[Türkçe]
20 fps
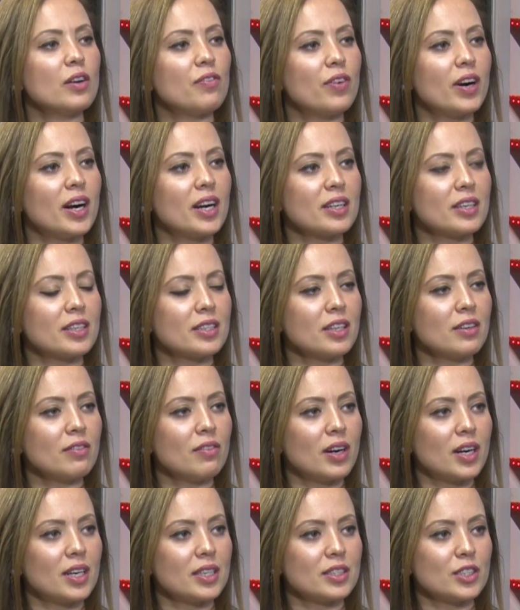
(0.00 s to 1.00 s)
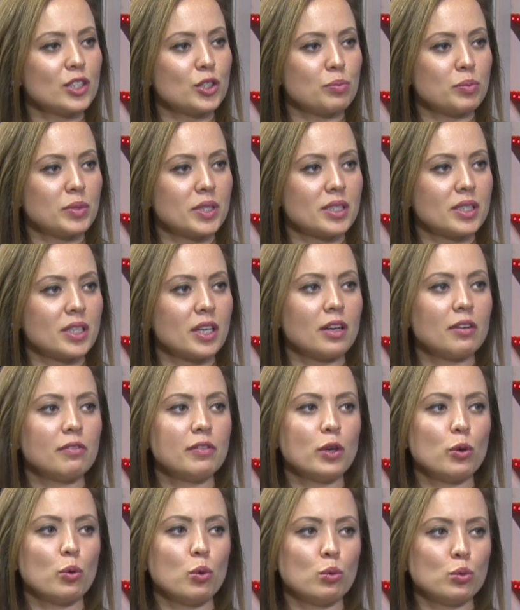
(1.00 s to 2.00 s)
farkına vardığımızda
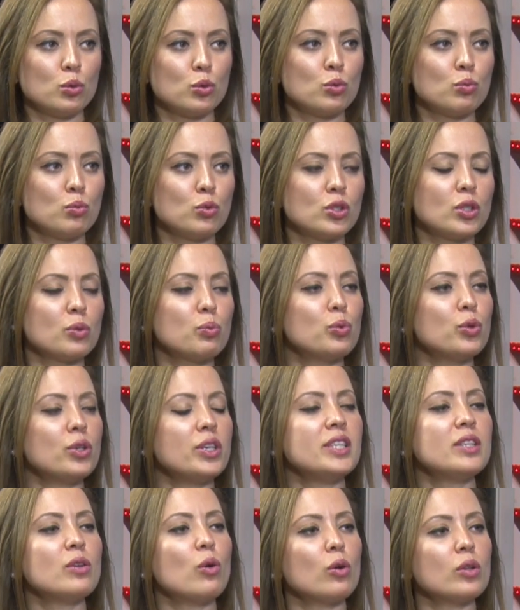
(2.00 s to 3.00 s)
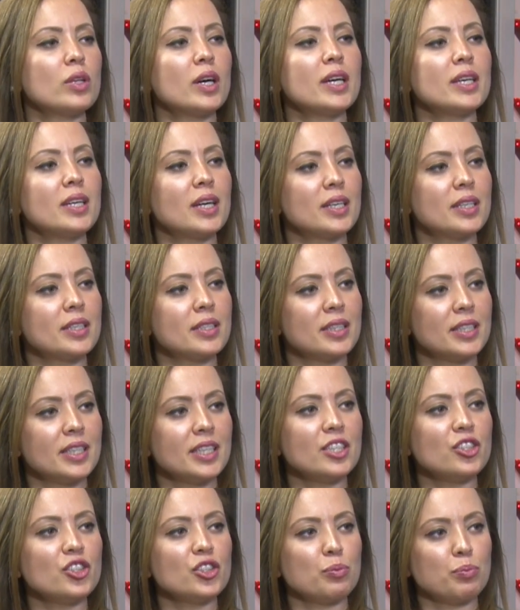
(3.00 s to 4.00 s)
ve özümüze bu olayları
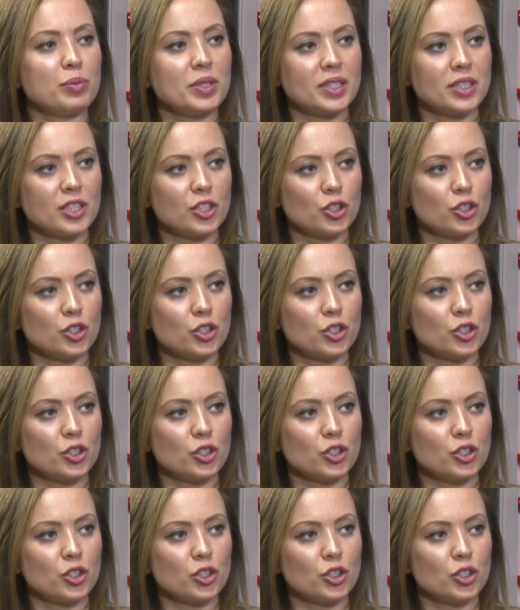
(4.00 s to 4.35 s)
niçin biz